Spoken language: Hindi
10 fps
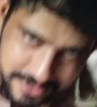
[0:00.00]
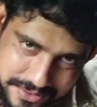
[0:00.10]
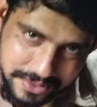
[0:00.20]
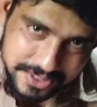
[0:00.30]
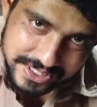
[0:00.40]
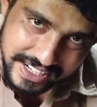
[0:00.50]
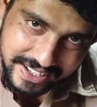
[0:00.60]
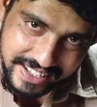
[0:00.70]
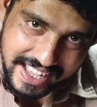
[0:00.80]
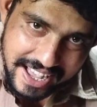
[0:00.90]
तो सोच
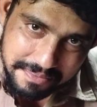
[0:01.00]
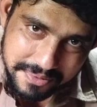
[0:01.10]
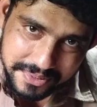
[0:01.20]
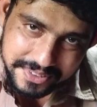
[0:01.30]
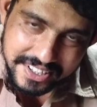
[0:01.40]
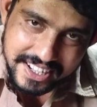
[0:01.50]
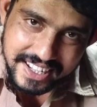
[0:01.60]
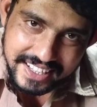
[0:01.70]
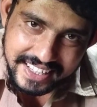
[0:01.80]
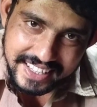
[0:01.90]
रहे होंगे आप लोग
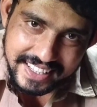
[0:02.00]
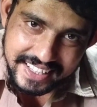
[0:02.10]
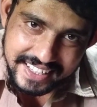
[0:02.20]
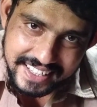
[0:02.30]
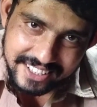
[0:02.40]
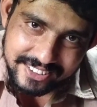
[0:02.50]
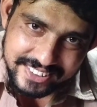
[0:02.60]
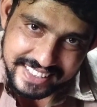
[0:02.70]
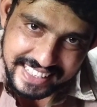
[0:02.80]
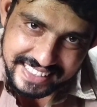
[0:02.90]
कि ये
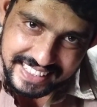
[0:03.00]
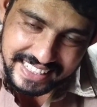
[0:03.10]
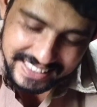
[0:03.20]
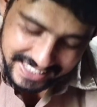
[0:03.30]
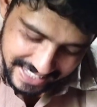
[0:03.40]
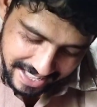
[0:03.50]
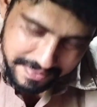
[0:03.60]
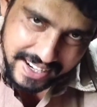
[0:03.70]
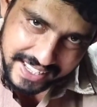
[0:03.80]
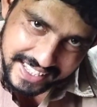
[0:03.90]
लोग कैसे रहते हैं
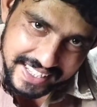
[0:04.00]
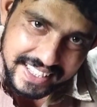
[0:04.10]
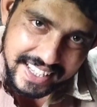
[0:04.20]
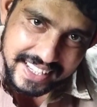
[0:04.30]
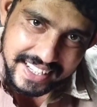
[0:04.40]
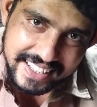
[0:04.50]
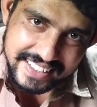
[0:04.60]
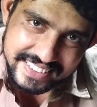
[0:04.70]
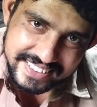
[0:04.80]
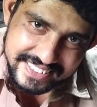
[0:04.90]
हमारा यही है
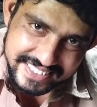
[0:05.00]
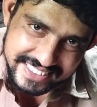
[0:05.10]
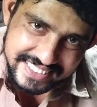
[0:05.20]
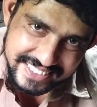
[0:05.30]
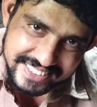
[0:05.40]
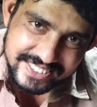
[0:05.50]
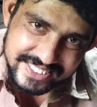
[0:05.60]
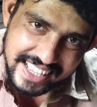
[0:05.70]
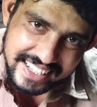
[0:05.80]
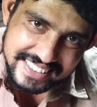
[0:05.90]

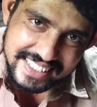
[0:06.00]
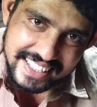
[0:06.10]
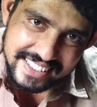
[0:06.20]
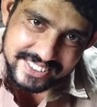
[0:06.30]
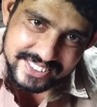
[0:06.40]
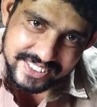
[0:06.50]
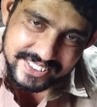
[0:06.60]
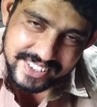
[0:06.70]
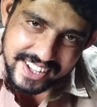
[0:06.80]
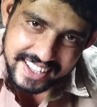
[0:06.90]
गुजारिश है
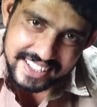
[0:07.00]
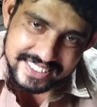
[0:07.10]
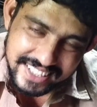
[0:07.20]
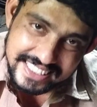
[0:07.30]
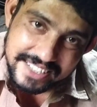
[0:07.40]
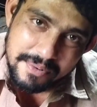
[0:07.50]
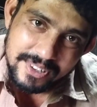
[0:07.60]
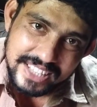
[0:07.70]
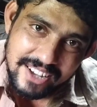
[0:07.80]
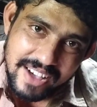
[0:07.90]
दोस्तों सच्ची
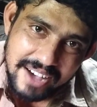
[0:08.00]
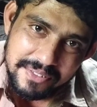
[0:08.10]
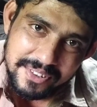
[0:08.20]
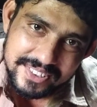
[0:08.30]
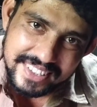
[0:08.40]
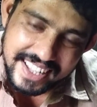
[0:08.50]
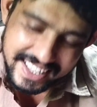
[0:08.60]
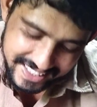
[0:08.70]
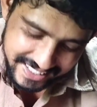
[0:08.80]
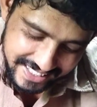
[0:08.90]
बोलता हूँ हम लोग
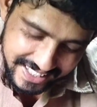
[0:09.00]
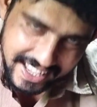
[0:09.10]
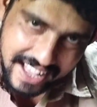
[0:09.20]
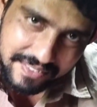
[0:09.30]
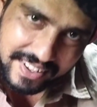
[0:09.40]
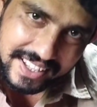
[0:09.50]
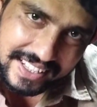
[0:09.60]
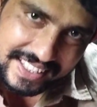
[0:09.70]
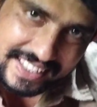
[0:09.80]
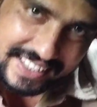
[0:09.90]
देखिए
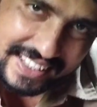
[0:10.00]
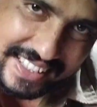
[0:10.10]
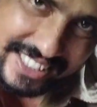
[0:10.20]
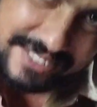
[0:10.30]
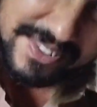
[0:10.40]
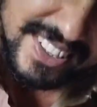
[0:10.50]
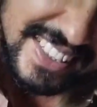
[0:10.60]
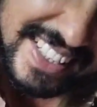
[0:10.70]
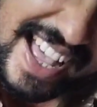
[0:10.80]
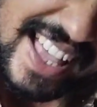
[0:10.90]
हमारा किस्मत
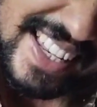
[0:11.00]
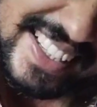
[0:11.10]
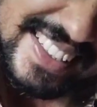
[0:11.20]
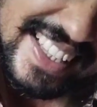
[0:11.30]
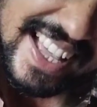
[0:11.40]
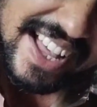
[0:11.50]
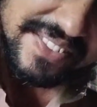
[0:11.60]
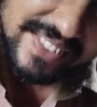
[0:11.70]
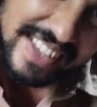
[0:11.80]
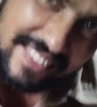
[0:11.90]
क्या लिख दिया
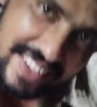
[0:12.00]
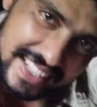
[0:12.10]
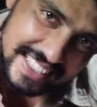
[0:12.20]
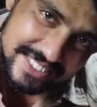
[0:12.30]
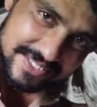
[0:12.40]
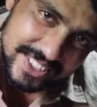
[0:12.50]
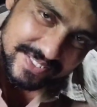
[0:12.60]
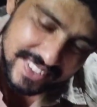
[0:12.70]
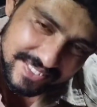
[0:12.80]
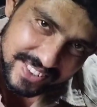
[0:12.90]
हम हमारा किस्मत
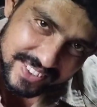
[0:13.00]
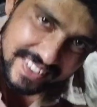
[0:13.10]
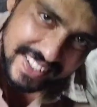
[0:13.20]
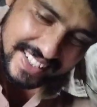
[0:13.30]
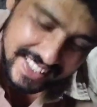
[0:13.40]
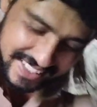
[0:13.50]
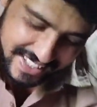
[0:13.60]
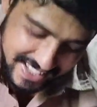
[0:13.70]
में भगवान ने